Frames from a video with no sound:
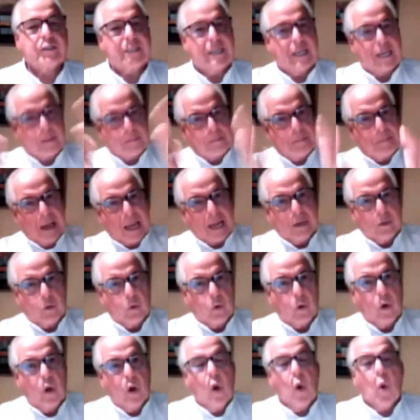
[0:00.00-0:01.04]
Sin
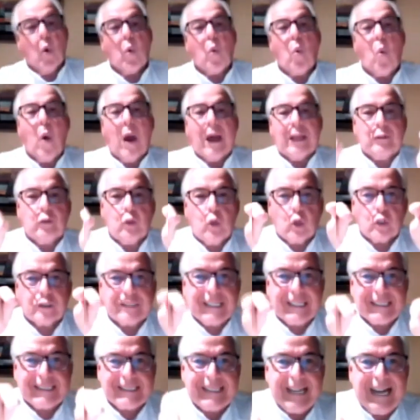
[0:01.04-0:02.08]
embargo, cuando
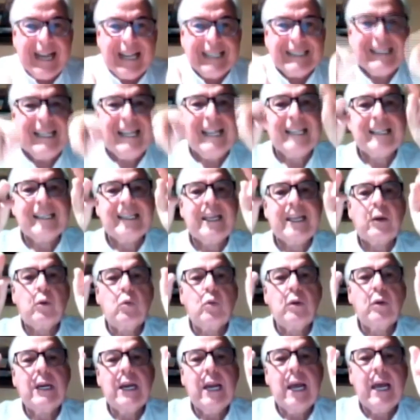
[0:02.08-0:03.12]
se trata de
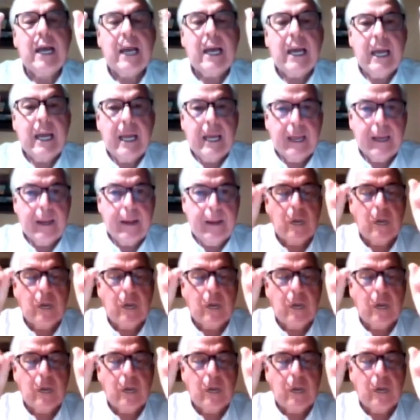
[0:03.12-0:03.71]
una